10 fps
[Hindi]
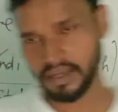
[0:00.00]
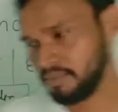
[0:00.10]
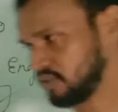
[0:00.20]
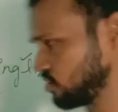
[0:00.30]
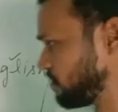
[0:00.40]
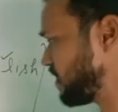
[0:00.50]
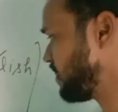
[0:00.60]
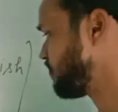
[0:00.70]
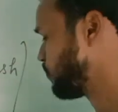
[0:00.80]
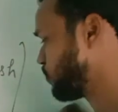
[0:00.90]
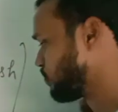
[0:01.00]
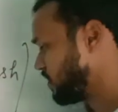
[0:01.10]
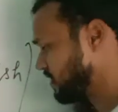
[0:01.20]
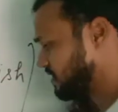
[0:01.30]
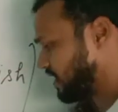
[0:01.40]
अभी तो मैंने फ़ोटो
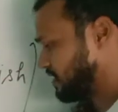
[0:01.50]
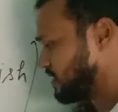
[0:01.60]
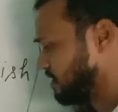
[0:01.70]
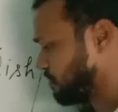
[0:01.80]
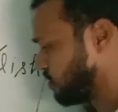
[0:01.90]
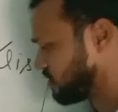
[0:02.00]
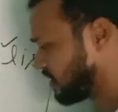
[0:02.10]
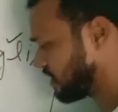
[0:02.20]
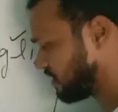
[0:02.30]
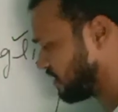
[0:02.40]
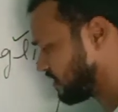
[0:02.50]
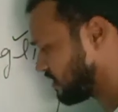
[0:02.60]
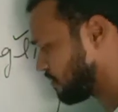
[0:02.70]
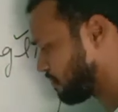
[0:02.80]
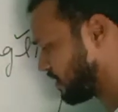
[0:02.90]
वाली साइज का बहुत ज़्यादा
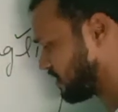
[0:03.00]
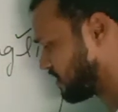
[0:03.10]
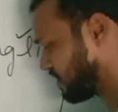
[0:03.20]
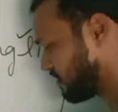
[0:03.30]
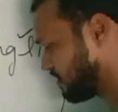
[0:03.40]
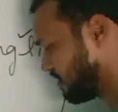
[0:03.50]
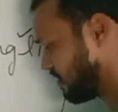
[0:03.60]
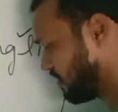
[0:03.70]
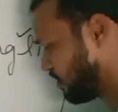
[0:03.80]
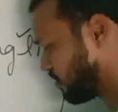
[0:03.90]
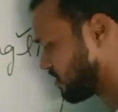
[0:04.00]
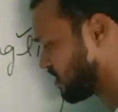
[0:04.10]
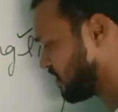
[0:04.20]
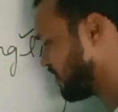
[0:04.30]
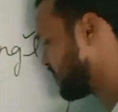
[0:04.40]
निरीक्षण परीक्षण और
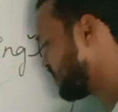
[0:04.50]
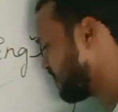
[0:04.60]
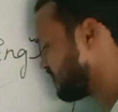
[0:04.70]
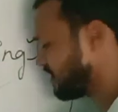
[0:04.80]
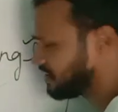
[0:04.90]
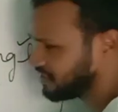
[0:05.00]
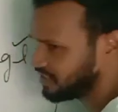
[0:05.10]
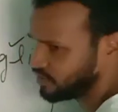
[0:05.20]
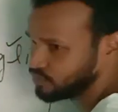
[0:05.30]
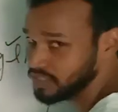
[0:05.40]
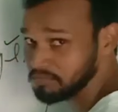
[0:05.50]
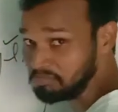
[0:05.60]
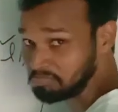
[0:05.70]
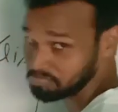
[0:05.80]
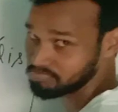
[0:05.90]
सर्वेक्षण नहीं किया हुआ
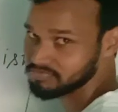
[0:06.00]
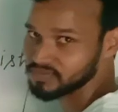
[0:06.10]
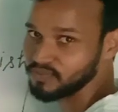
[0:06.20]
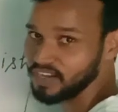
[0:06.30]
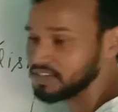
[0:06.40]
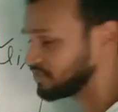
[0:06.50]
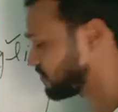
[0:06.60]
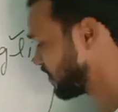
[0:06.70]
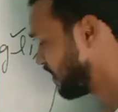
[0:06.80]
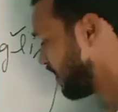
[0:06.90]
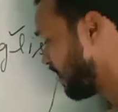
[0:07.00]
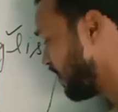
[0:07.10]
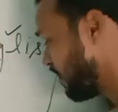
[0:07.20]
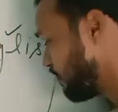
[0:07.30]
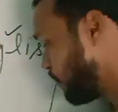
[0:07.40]
है वाह
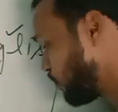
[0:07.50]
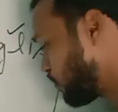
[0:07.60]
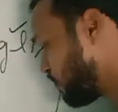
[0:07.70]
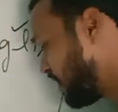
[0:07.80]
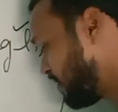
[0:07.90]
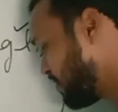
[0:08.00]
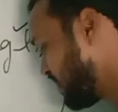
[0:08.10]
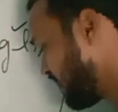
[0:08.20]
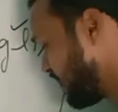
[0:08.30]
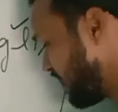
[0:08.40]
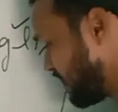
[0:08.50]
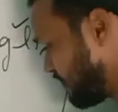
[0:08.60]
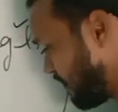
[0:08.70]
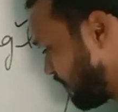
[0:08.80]
फोटो वाले में देखिएगा जब